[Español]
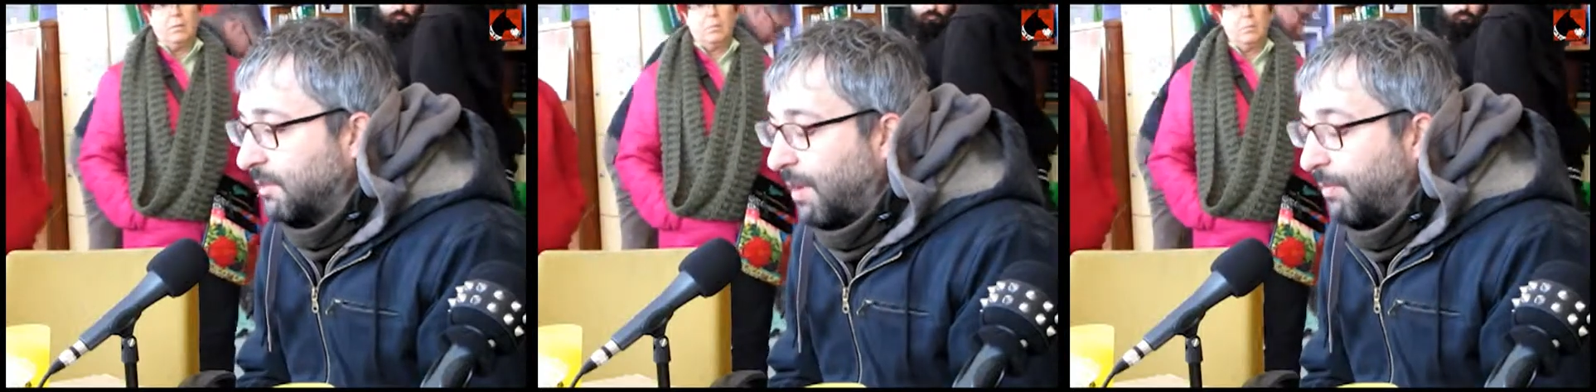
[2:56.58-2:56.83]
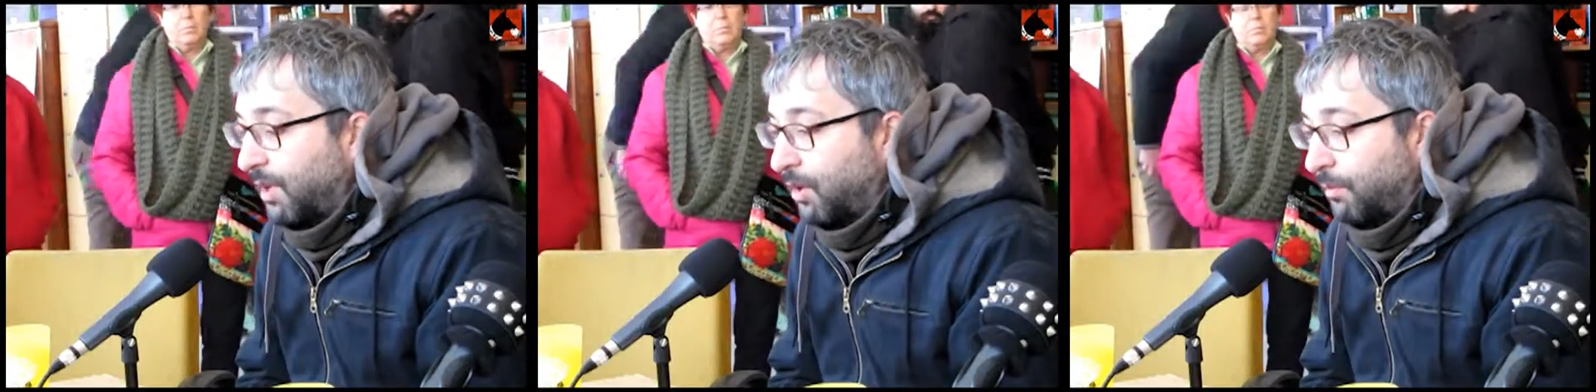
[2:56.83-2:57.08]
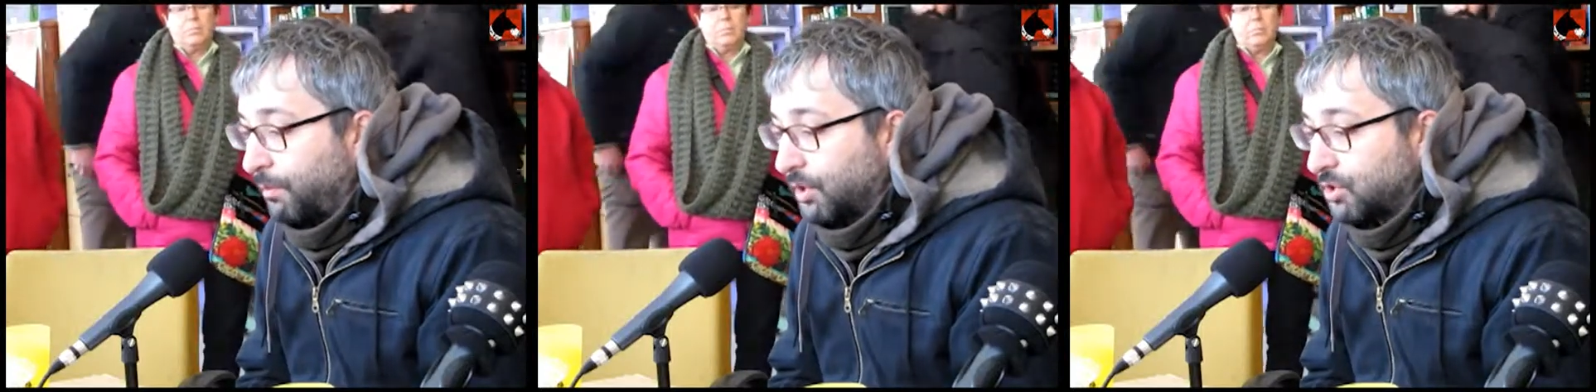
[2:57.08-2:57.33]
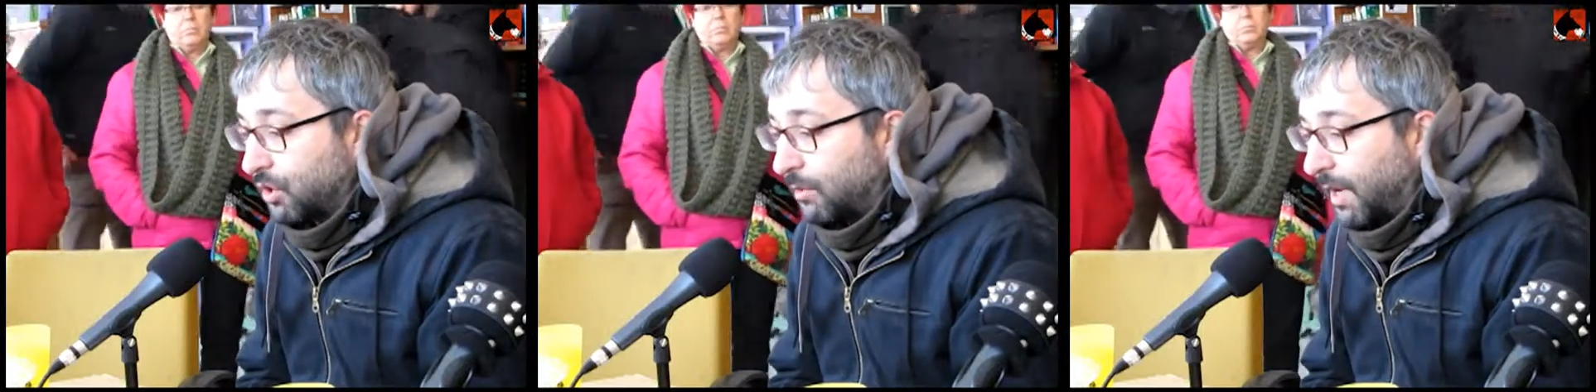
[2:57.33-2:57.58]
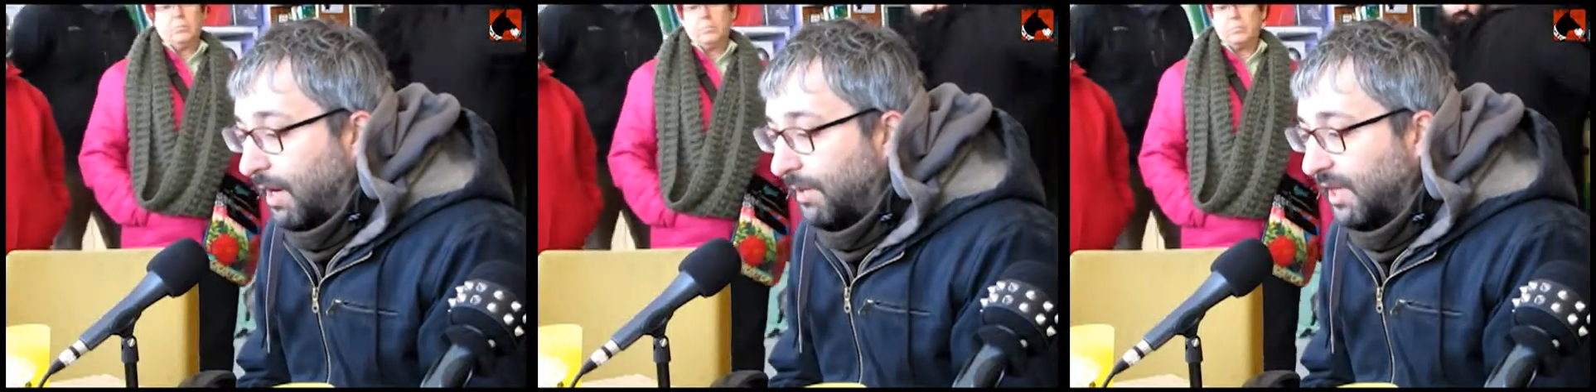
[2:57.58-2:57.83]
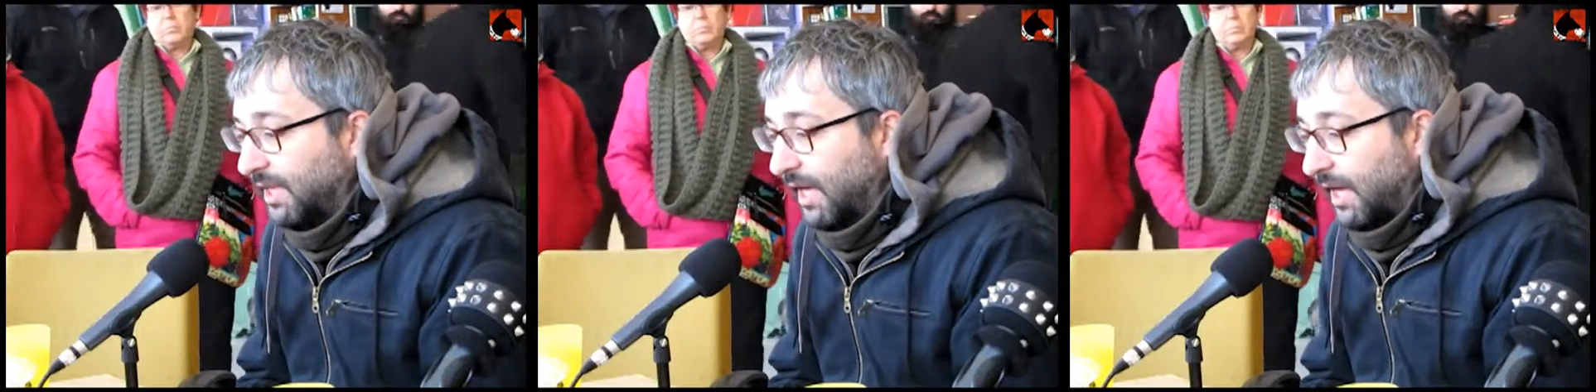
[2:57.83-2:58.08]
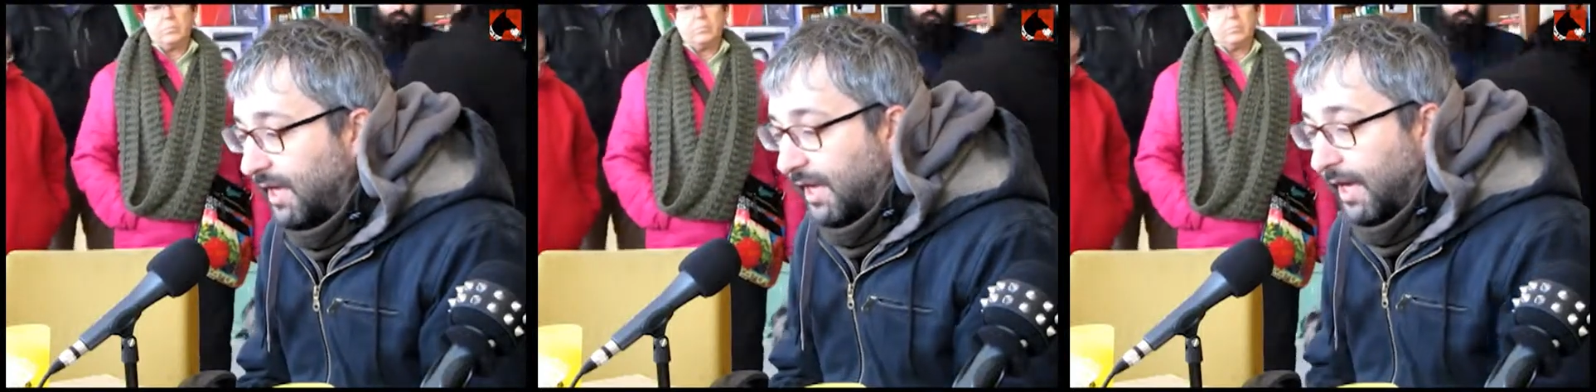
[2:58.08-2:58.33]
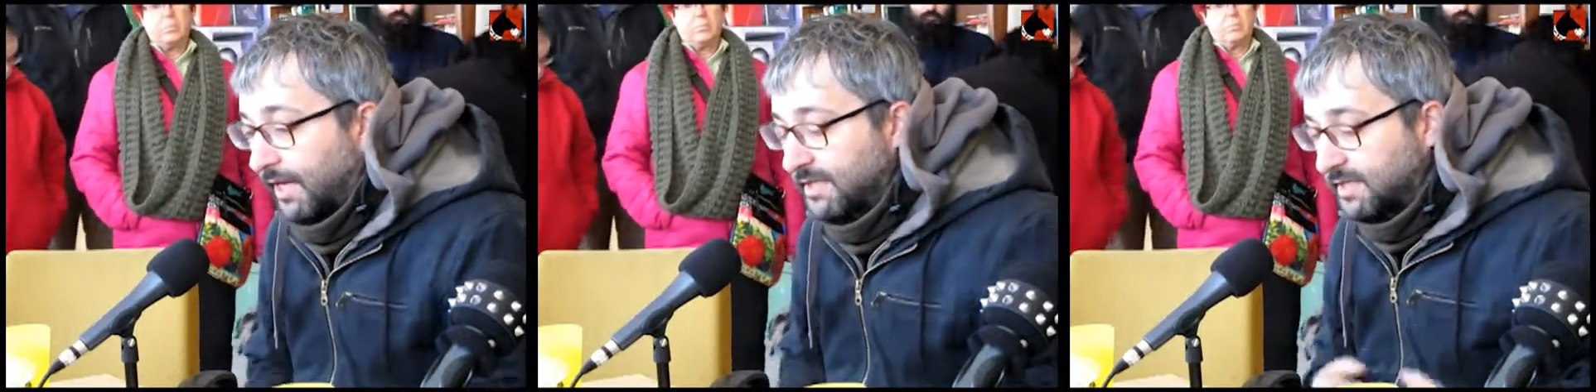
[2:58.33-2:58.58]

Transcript: de mapeo, pues normalmente eh,